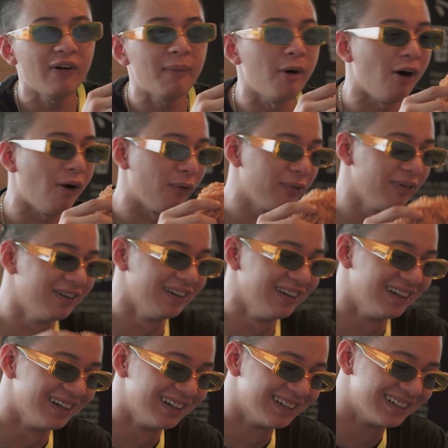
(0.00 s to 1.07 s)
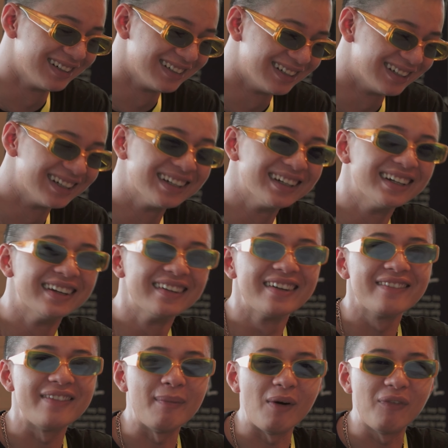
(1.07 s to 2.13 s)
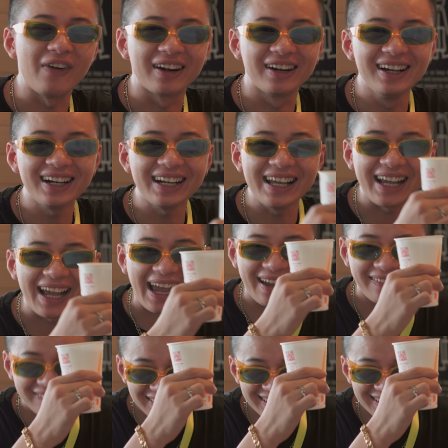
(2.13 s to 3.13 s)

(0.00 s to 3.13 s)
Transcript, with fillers: Fabo. Và một phần nước đi kèm.